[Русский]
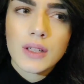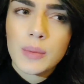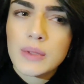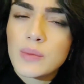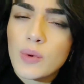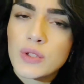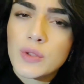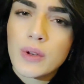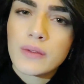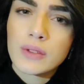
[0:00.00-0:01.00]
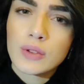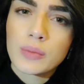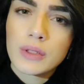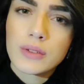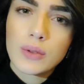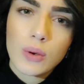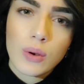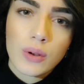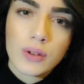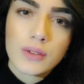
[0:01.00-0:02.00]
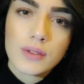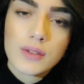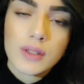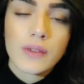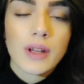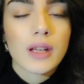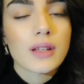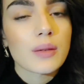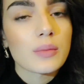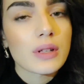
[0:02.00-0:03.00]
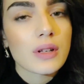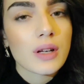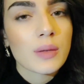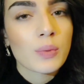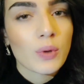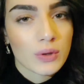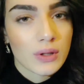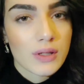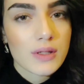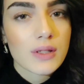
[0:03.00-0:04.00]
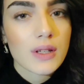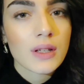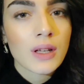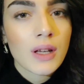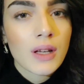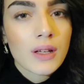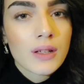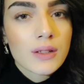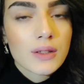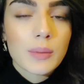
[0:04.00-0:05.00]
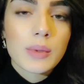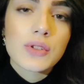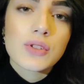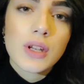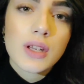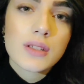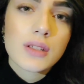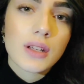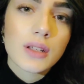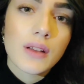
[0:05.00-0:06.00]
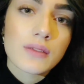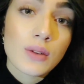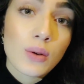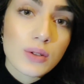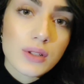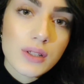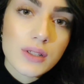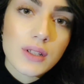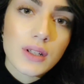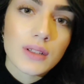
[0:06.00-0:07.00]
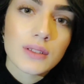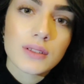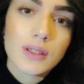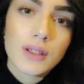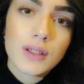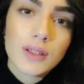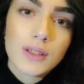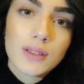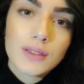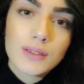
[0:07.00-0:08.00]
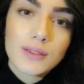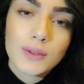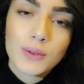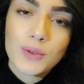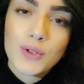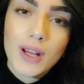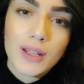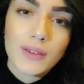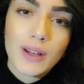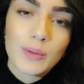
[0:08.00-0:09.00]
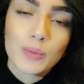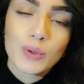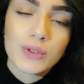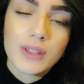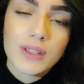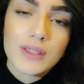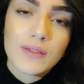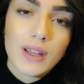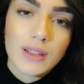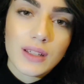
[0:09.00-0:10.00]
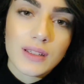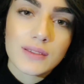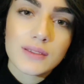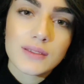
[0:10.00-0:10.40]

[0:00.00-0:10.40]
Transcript: Я бы смог тебя выдумать до сотворения мира и подлости, до бесчестия и до взрослости, но душа твоя будто из света.